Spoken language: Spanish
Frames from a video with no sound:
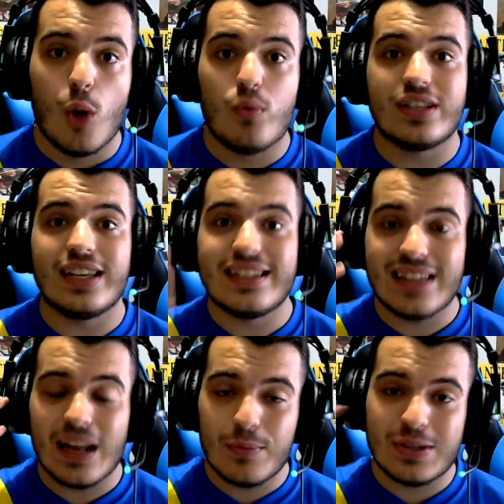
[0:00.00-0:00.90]
pues ahí
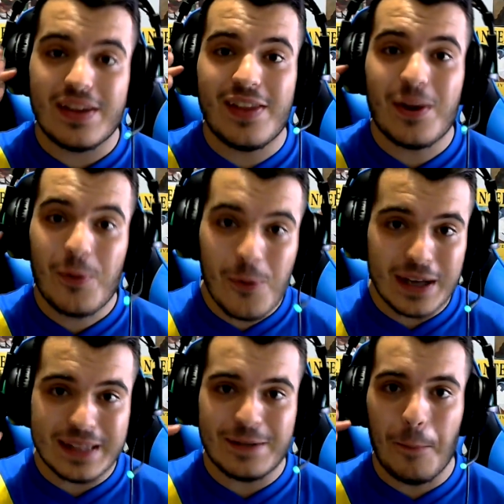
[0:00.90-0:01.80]
está la posibilidad de
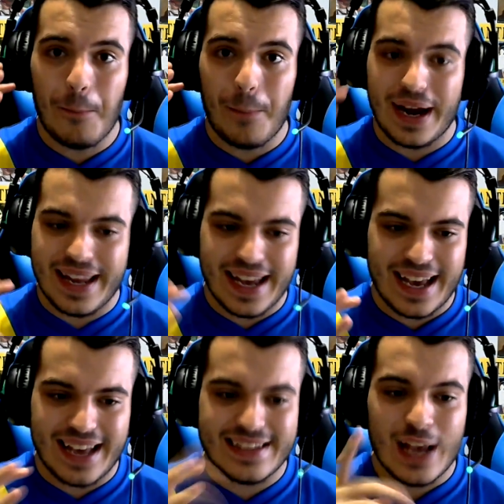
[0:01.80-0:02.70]
4
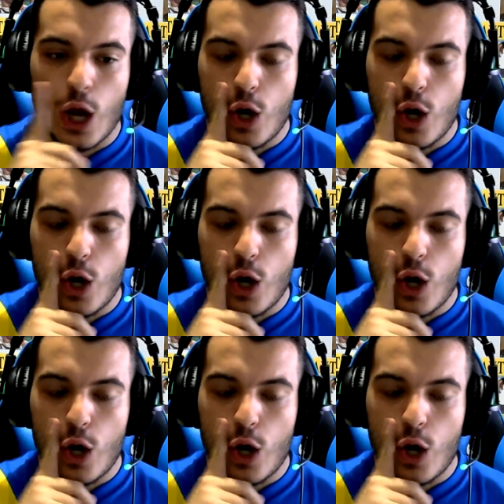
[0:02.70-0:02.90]
parejas.